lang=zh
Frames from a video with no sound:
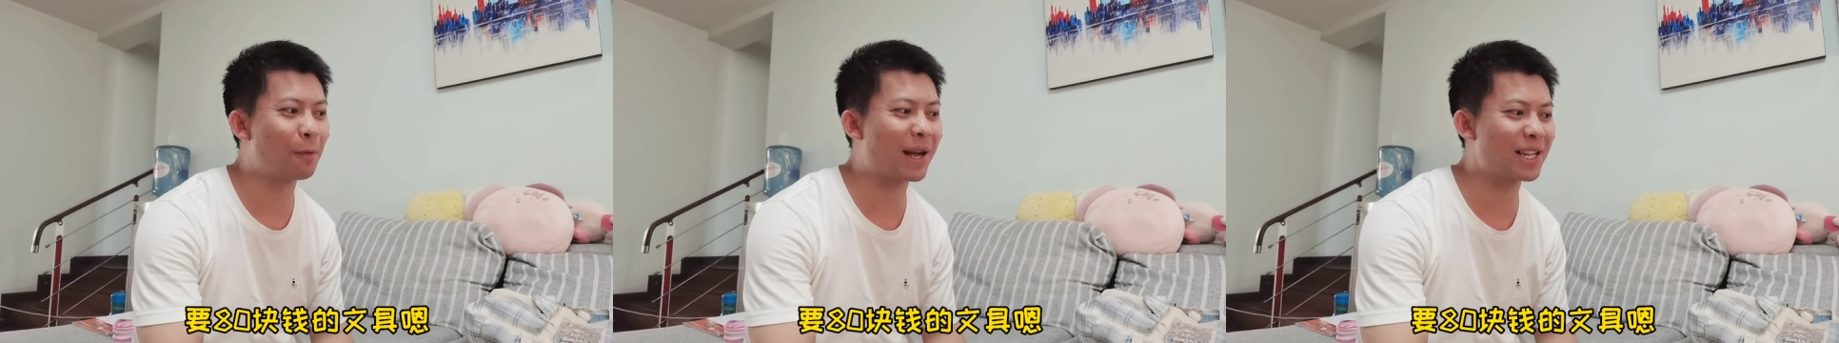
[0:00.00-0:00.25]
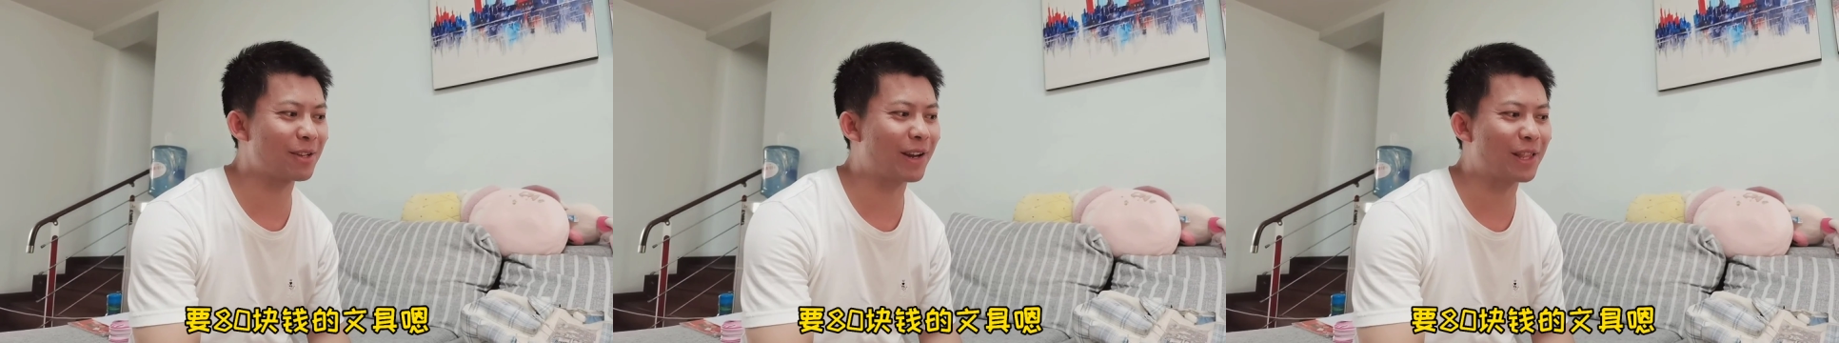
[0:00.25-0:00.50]

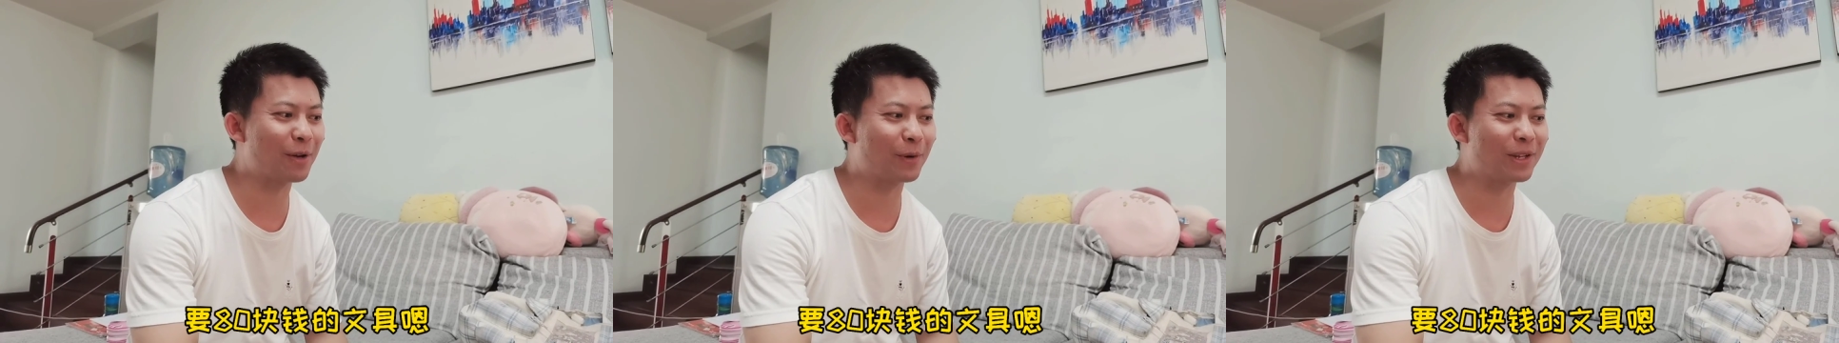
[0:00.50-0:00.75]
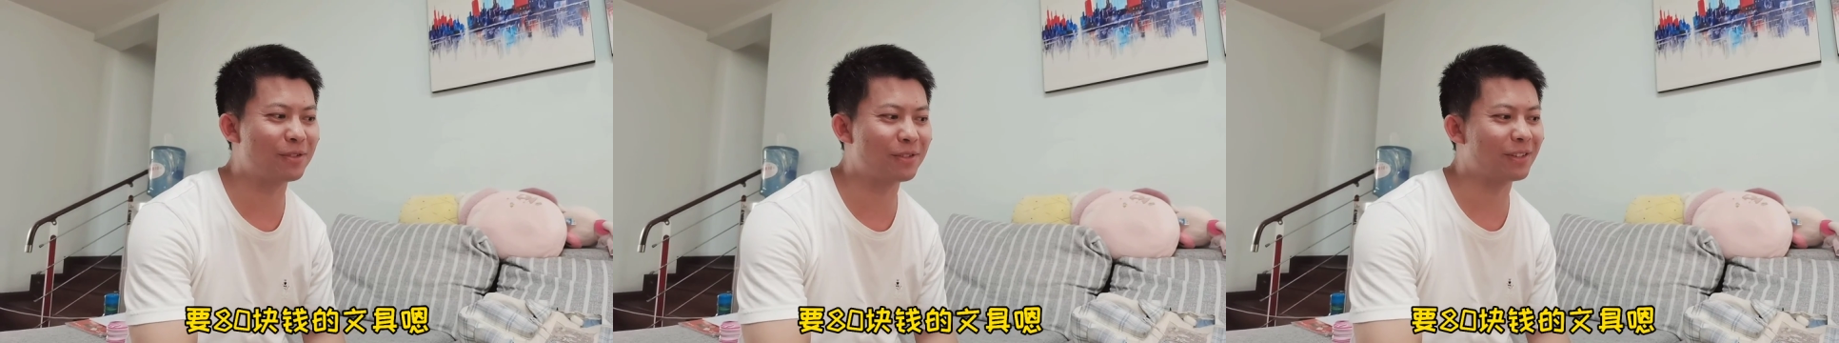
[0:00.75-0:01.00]
80块钱的文
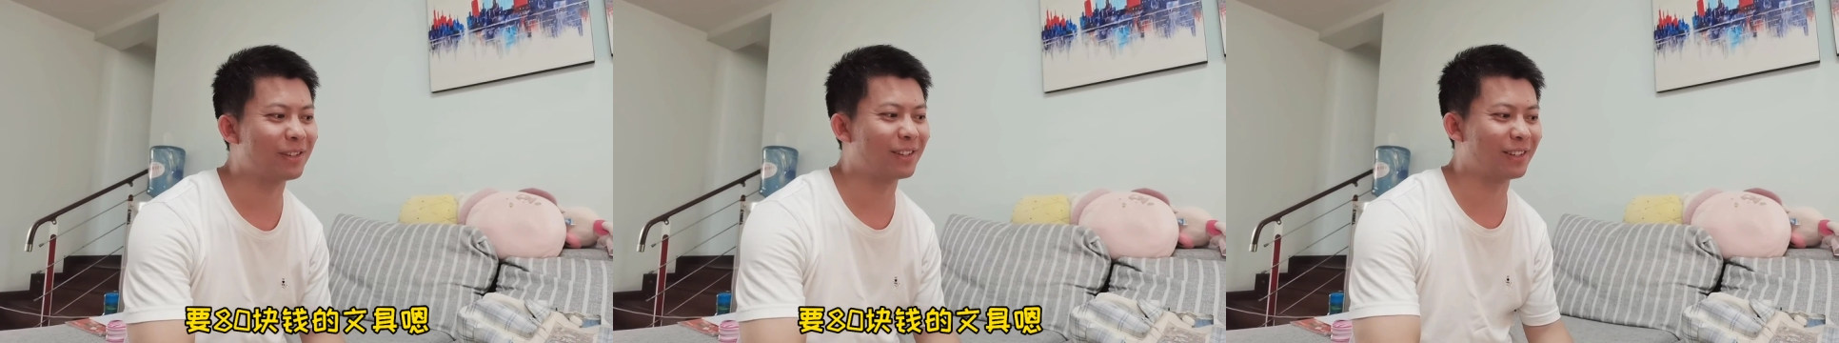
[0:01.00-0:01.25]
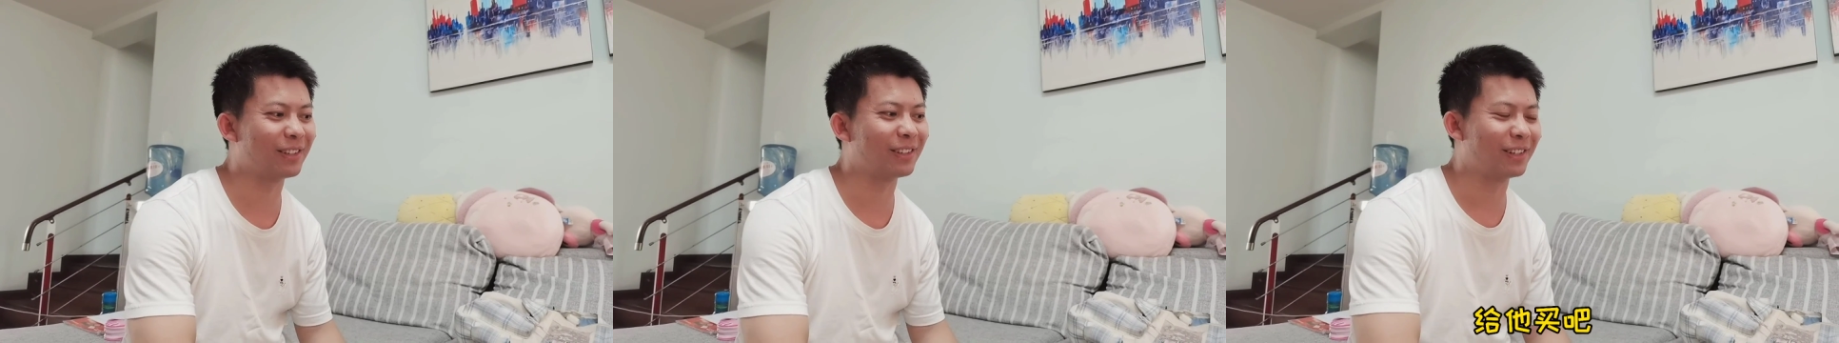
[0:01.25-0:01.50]
具，
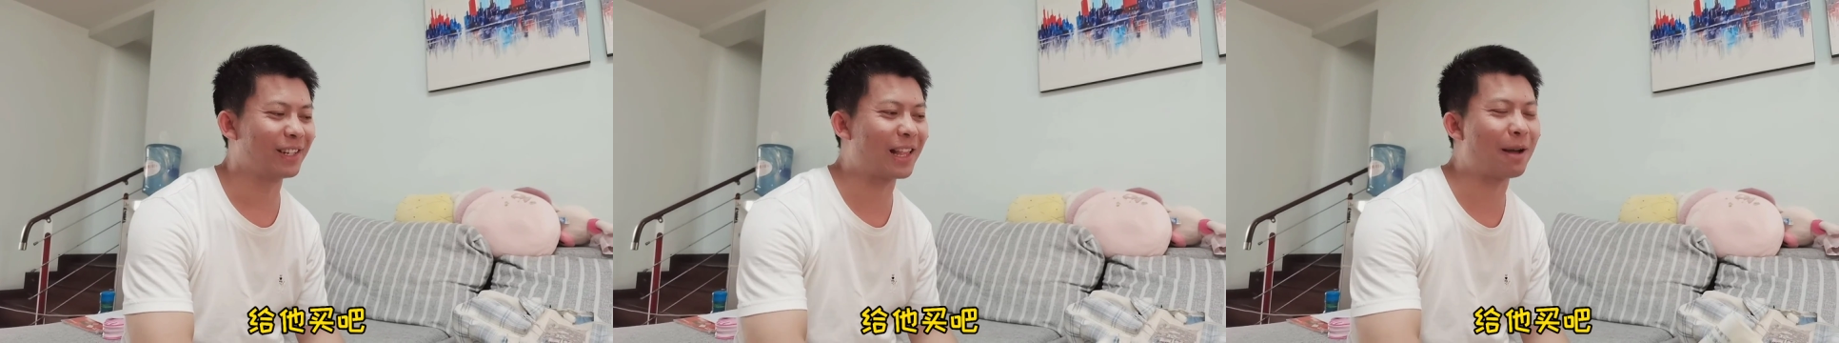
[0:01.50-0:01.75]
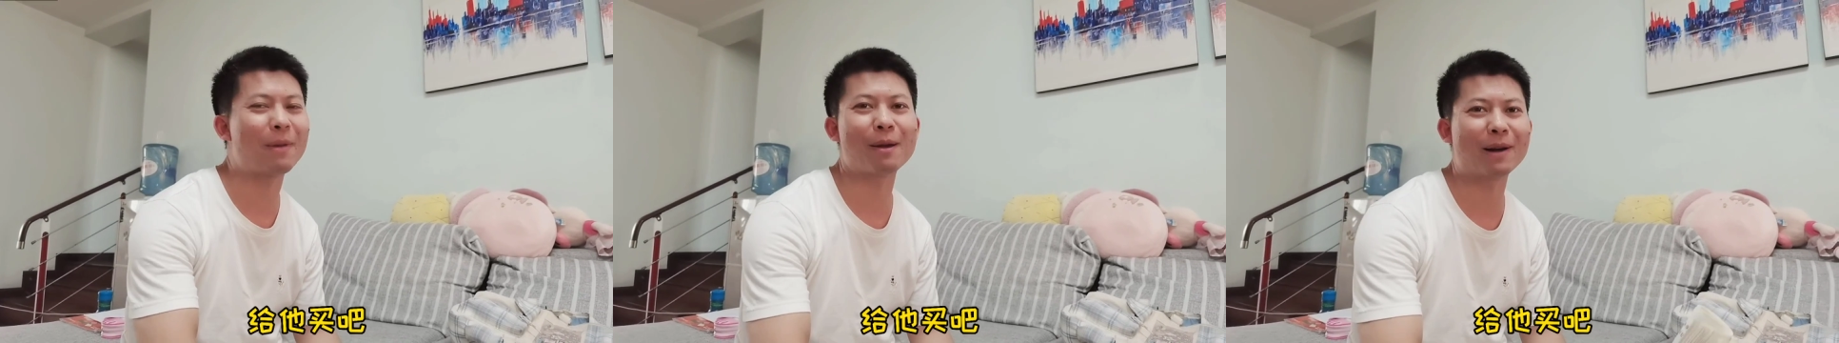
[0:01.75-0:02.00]
嗯，给
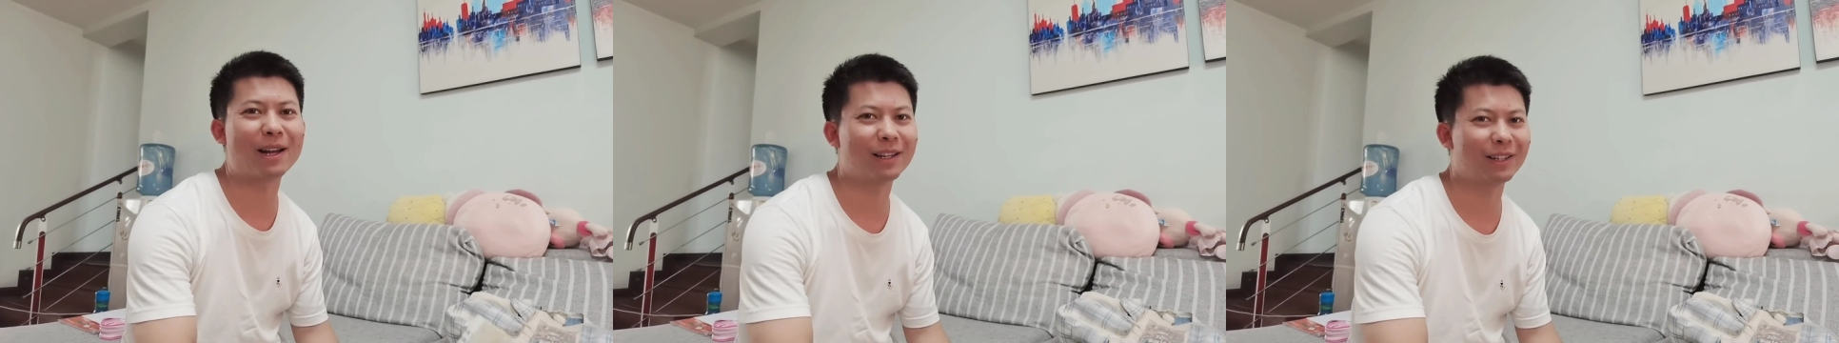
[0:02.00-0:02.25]
他买吧。